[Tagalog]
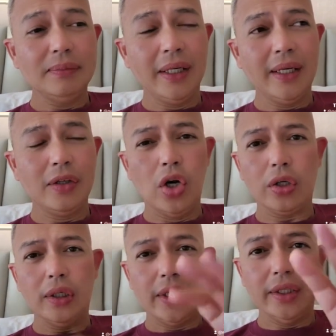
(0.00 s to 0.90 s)
mag
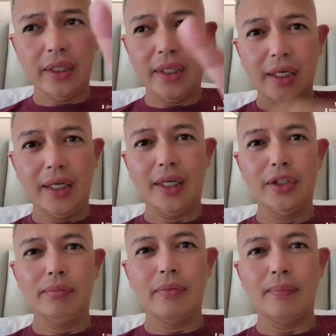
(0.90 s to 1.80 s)
ocular ng uh,
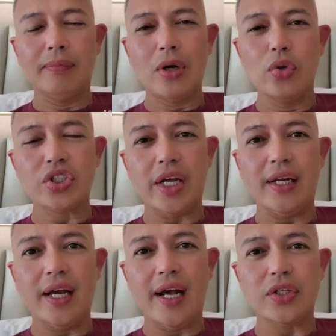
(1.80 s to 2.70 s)
ano mausay
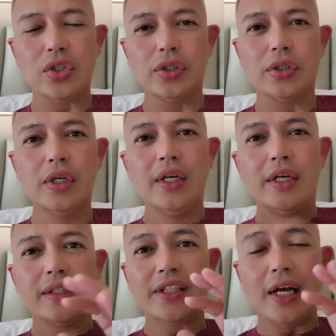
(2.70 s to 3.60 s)
na aso
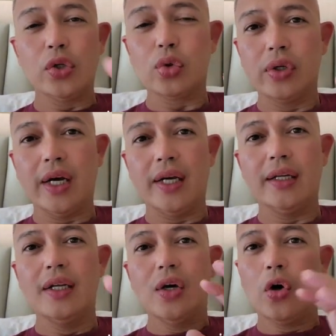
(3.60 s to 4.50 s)
sa
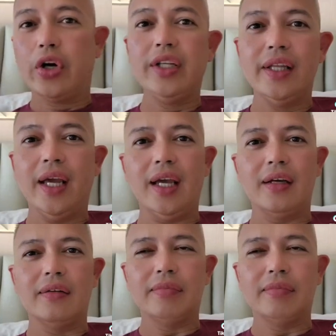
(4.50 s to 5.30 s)
kalusugan o hindi,